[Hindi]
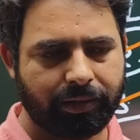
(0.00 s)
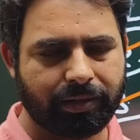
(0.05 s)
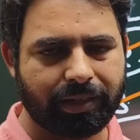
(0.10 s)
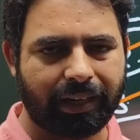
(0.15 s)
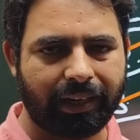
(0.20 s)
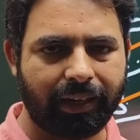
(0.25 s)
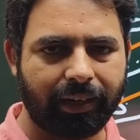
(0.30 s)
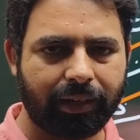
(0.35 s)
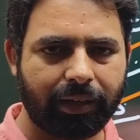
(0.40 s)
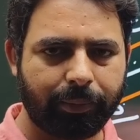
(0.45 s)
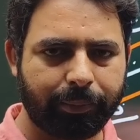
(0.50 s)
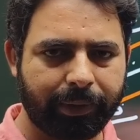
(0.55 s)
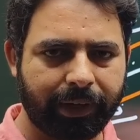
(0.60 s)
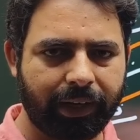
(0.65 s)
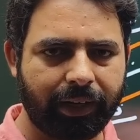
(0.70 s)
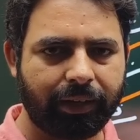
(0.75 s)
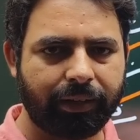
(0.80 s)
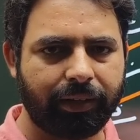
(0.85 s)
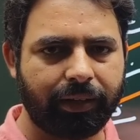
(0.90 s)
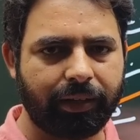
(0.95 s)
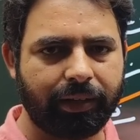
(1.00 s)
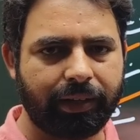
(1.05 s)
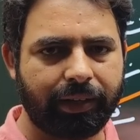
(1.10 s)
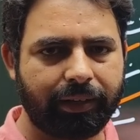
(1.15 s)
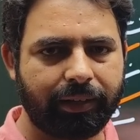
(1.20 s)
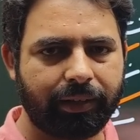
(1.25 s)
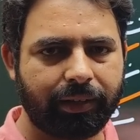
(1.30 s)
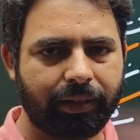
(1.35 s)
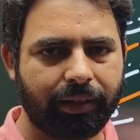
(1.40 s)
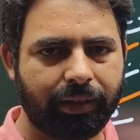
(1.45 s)
साल का पहला दिन
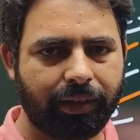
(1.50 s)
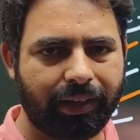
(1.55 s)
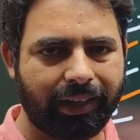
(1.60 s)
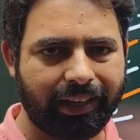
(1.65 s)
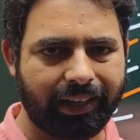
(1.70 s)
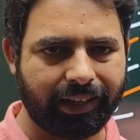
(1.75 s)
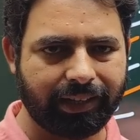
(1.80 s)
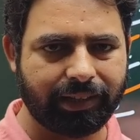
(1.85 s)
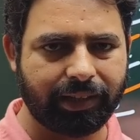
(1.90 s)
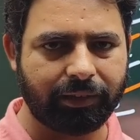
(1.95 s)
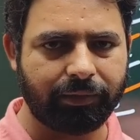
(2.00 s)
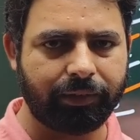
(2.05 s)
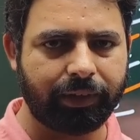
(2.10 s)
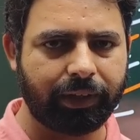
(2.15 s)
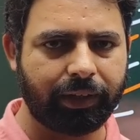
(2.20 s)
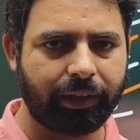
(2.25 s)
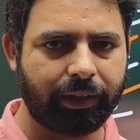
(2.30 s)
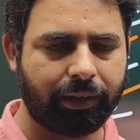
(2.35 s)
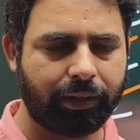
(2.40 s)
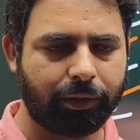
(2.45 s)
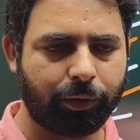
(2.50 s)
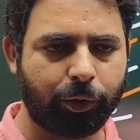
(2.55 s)
यानी कि एक जनवरी